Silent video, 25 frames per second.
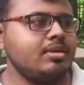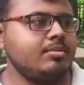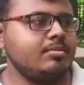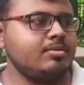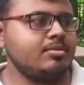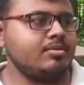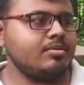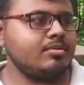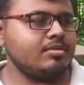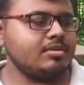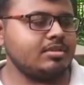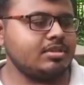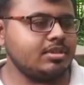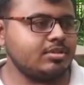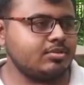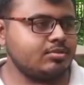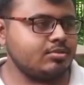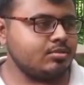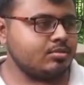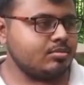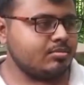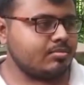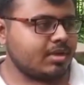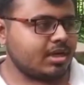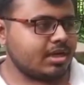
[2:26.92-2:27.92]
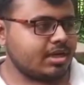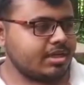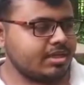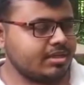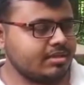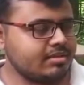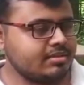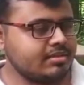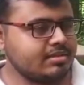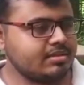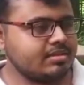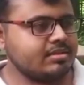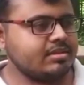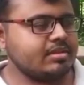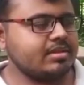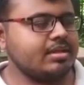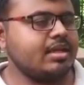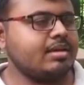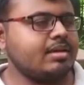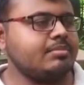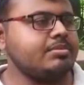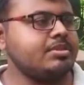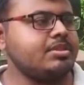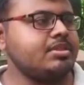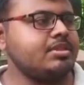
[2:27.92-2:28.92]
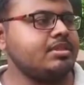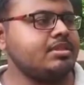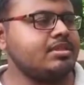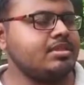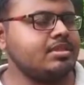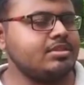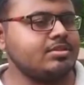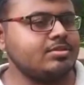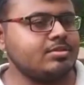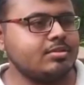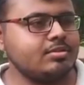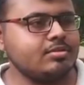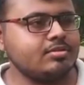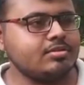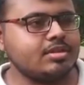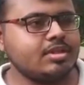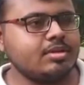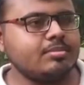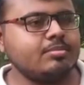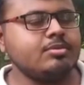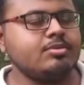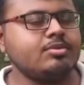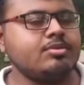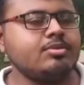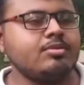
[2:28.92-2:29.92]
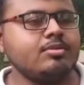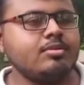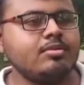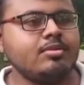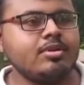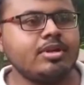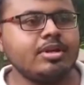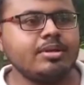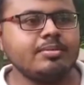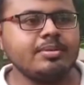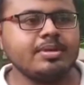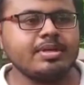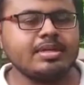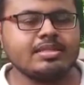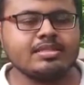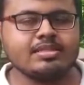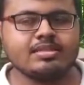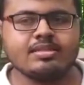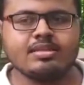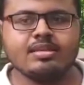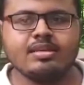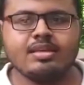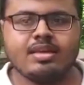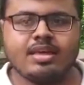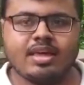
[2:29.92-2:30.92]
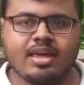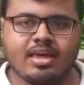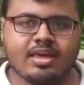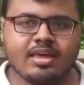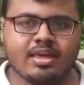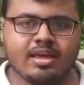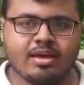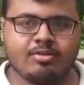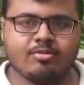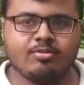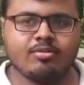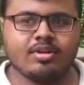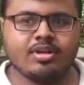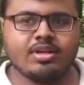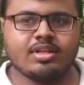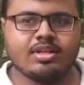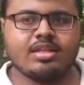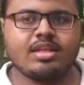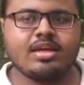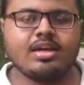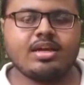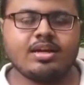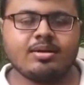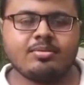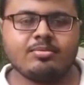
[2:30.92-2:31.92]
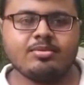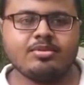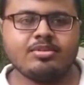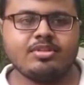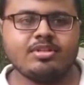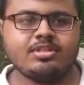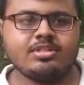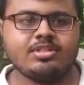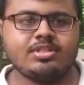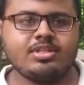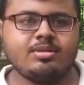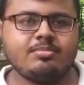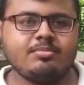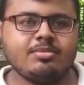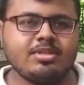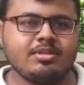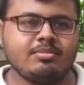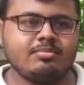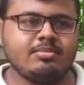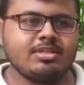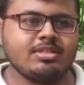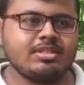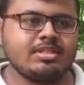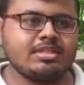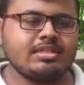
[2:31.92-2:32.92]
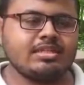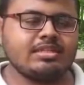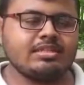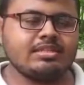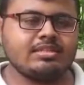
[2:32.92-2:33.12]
এবং যেহেতু মাটি আস্তে আস্তে ডাবছে জিনিসগুলো স্থাপত্যগুলো ডেবে গেছে এই এখনকার থাকার মধ্যে আসলে আমাদের বাসায়